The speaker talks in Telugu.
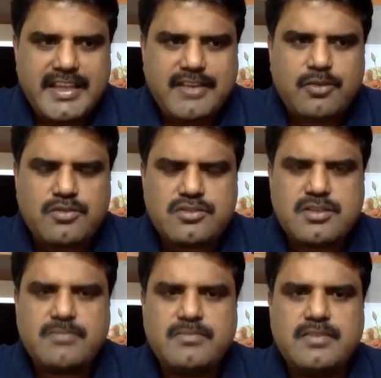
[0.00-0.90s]
ఈ
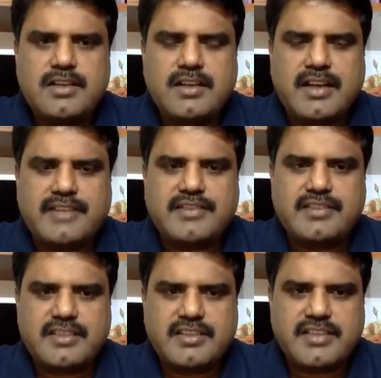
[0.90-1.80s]
కొంచెం
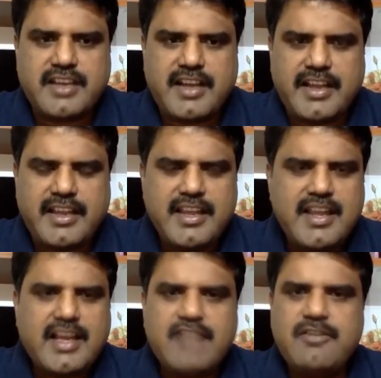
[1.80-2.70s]
కరెక్షన్స్ అయితే జరిగాయి
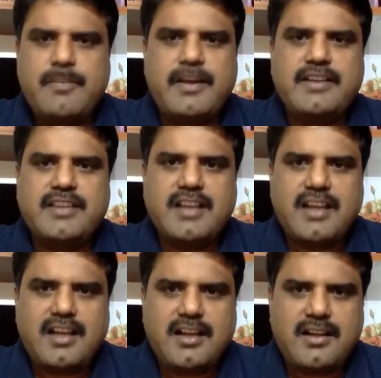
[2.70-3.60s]
కానీ
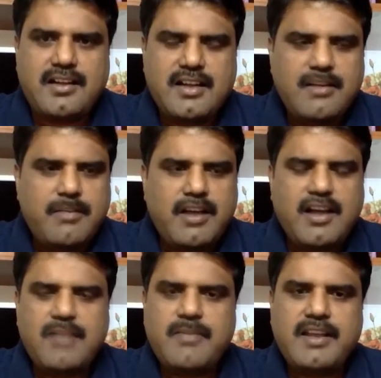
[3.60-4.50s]
విపరీతంగా
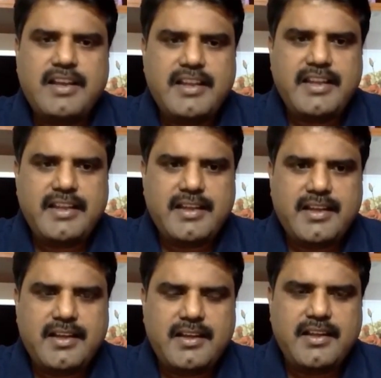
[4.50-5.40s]
బంగారం మళ్ళీ
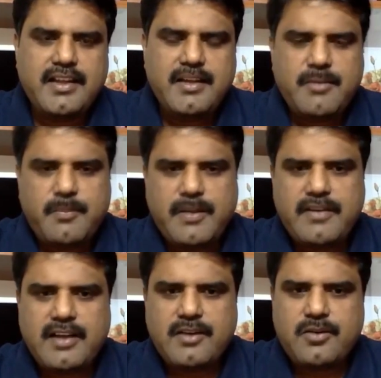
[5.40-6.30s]
ముప్పై
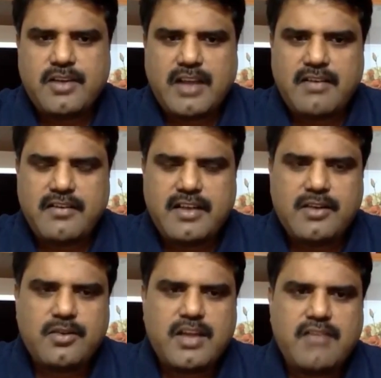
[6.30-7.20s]
వేలకో నలభై
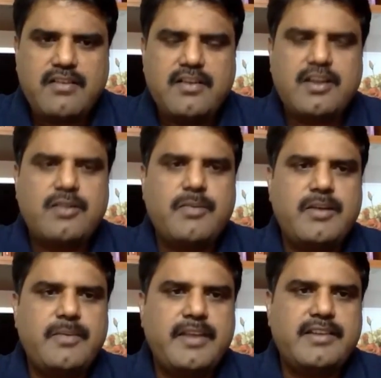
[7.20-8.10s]
వేలకో యాభై వేలకో
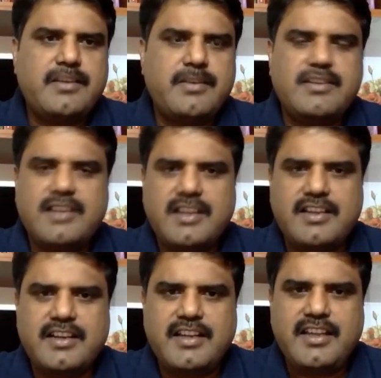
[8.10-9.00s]
పడిపోయే సమస్య
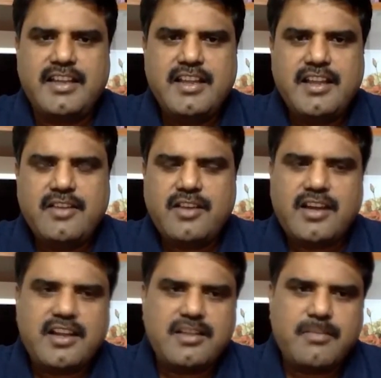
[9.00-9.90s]
లేదండి
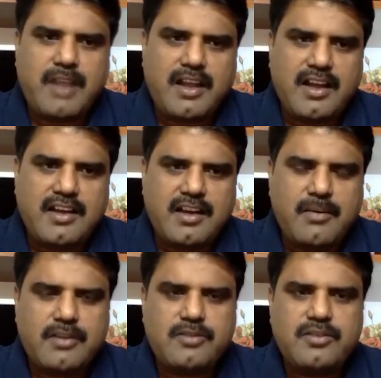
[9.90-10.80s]
ఎందుకంటే అది బలంగా
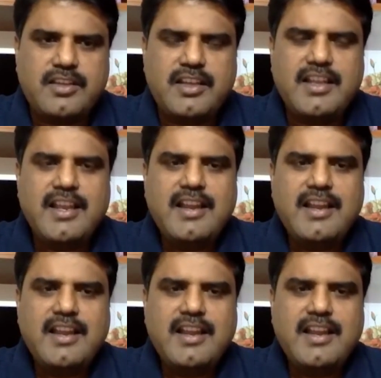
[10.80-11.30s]
నిలబడుతుంది